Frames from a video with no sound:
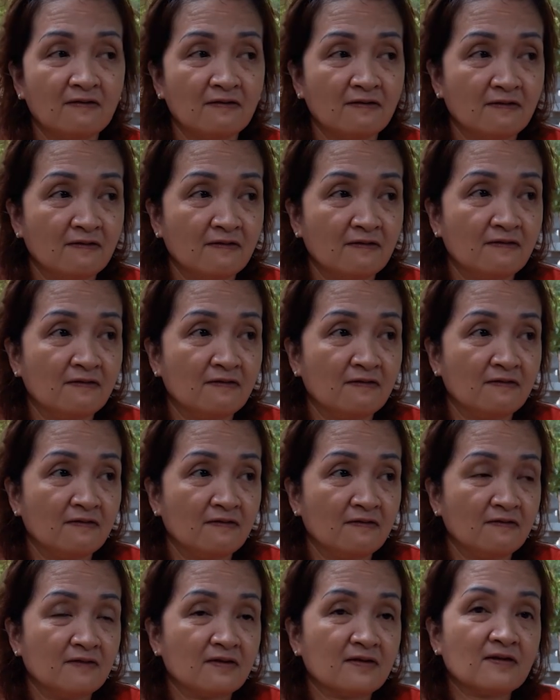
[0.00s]
tính.
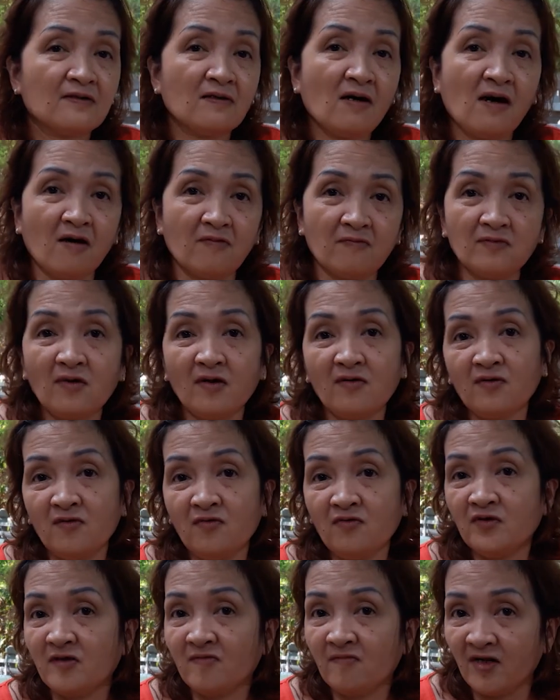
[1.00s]
Nó học lúc đó
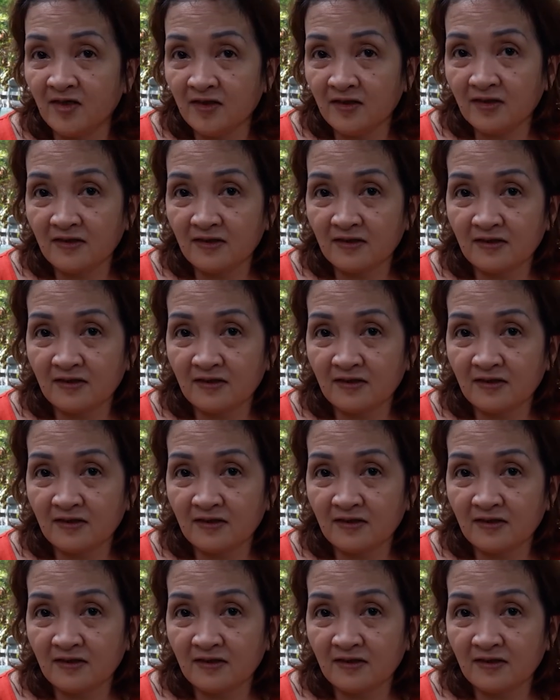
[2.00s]
nó chưa bị,